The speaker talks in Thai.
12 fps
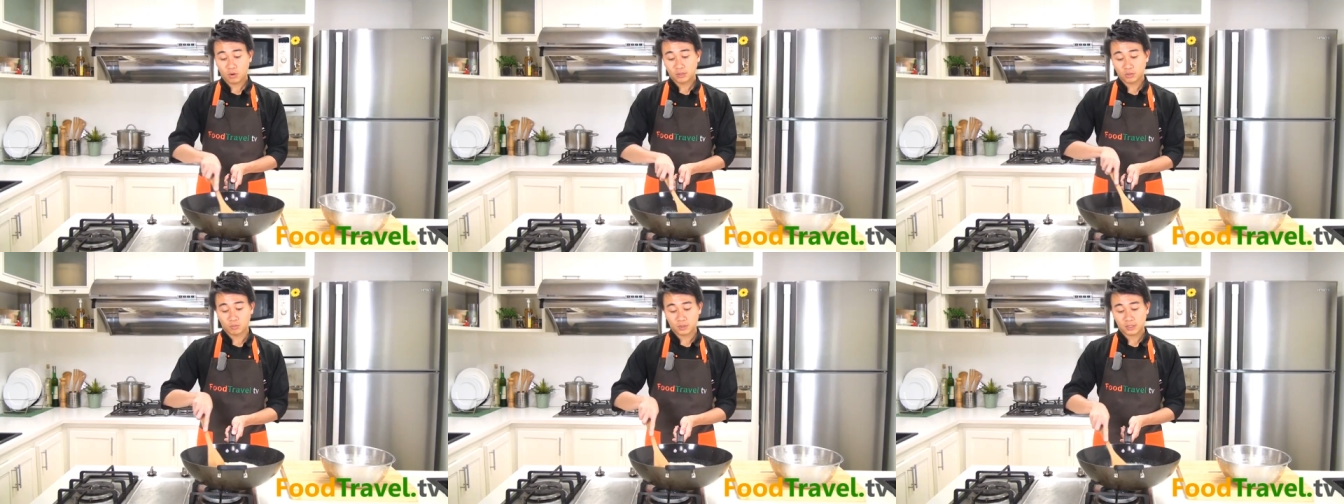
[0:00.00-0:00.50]
กวน
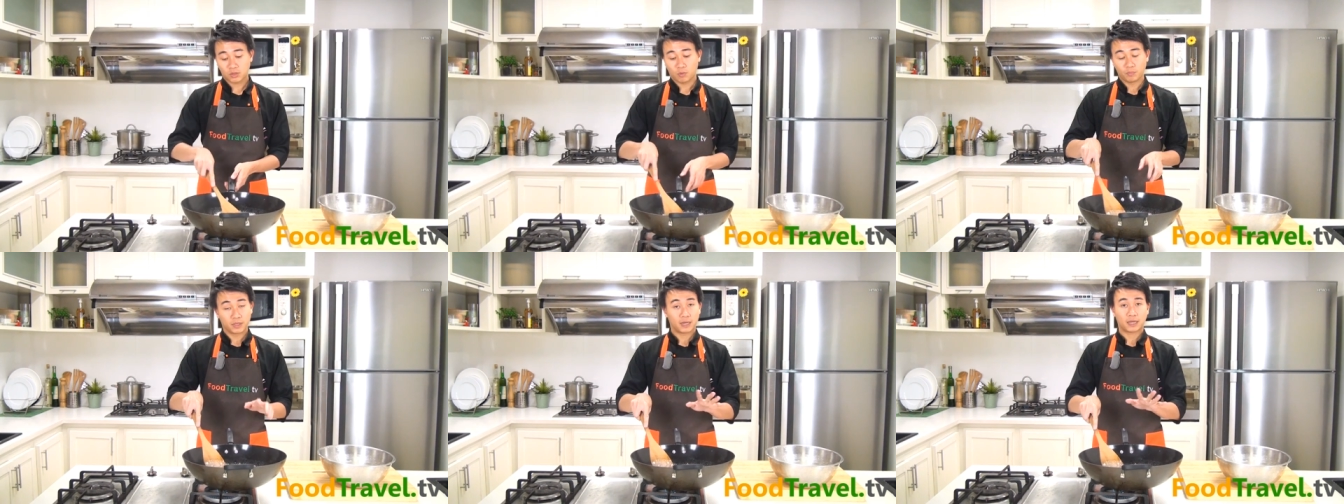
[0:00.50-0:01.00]
ส่วนผส
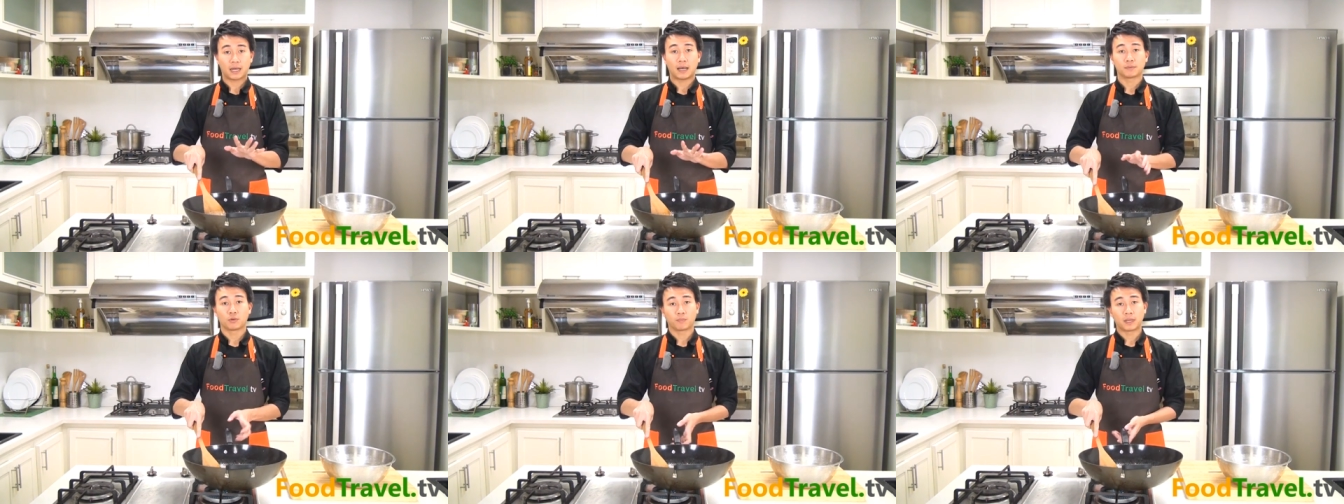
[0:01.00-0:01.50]
มนี้นะค
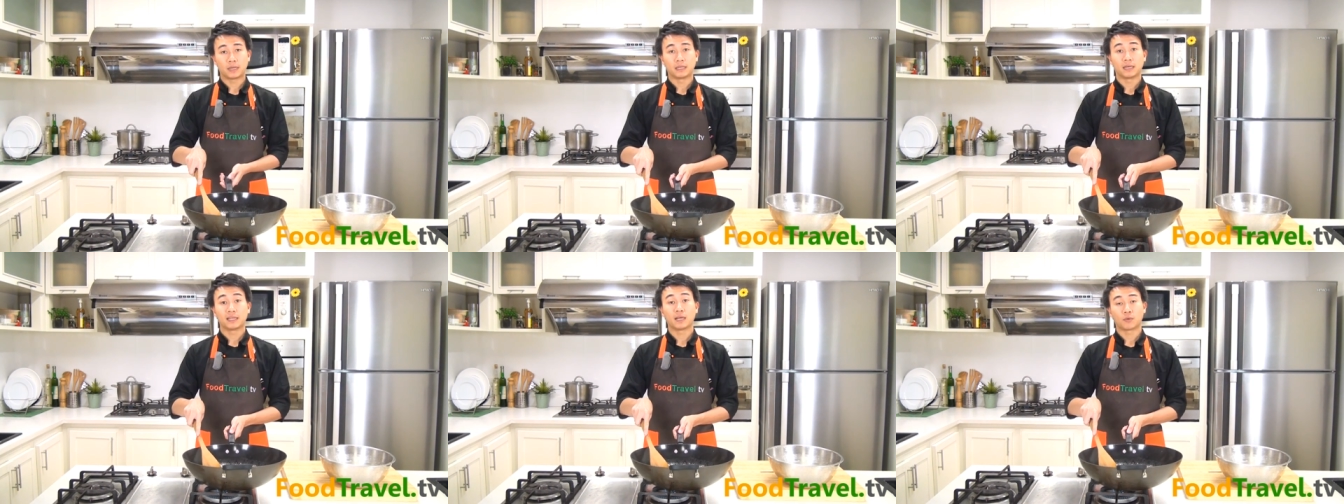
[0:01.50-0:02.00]
รับจนเป็น
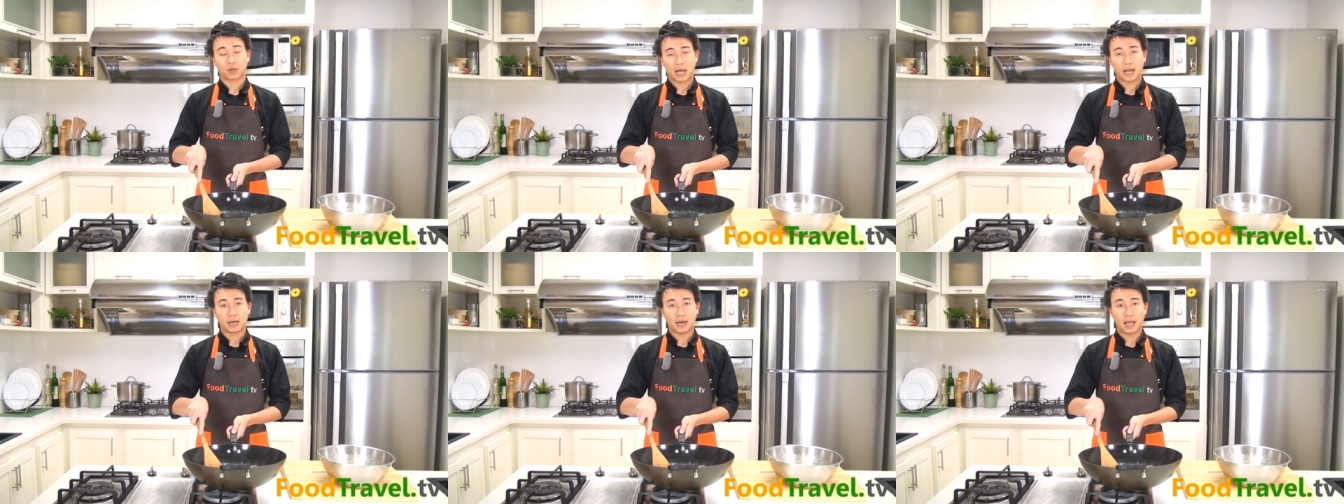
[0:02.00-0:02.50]
เนื้อเดียว
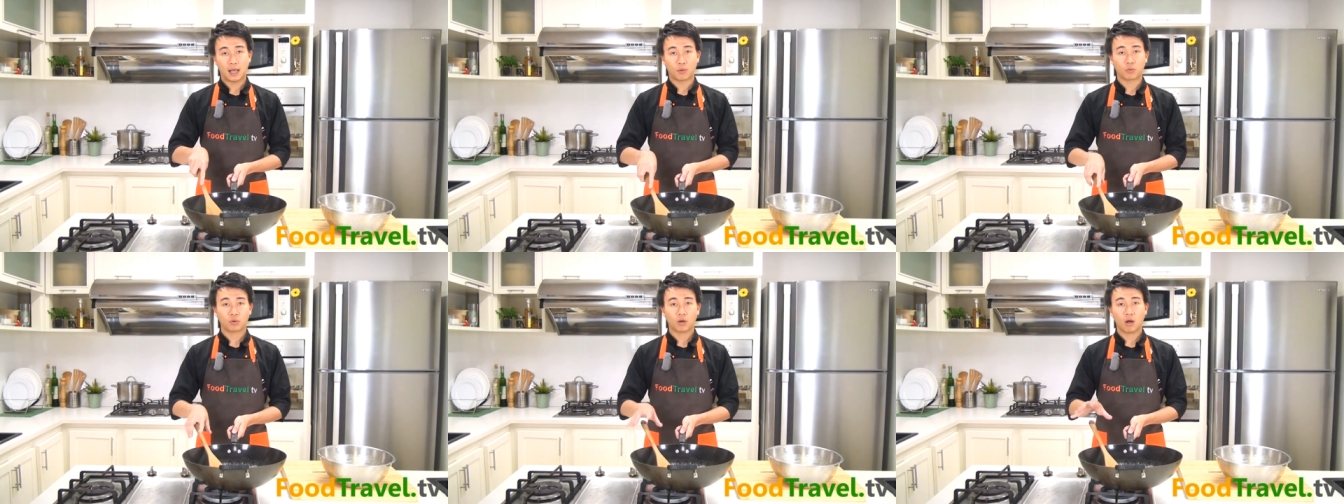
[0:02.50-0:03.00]
กันแล้
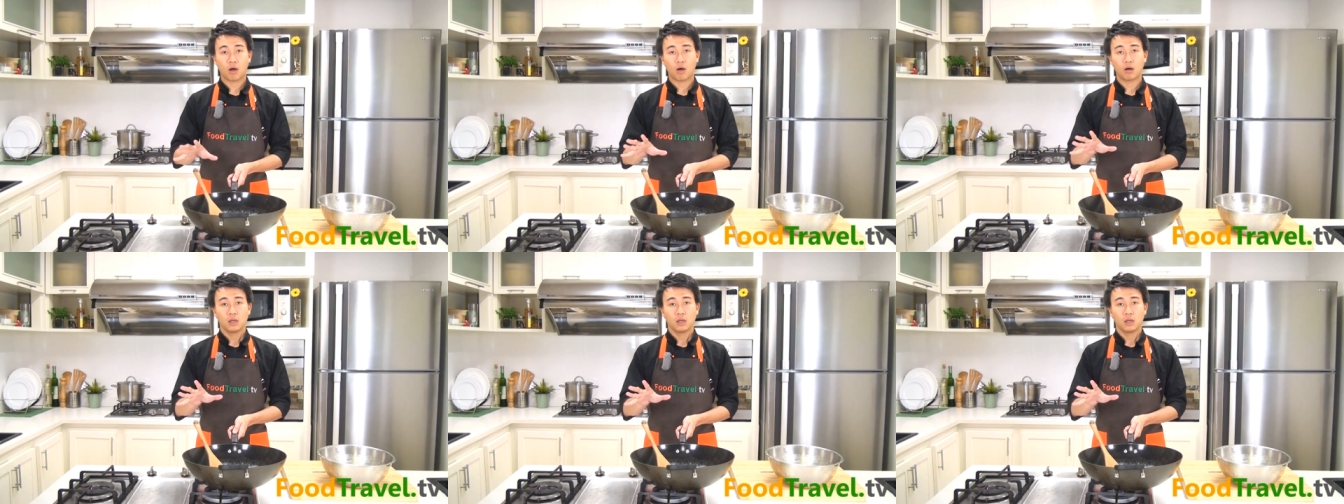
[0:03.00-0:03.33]
วก็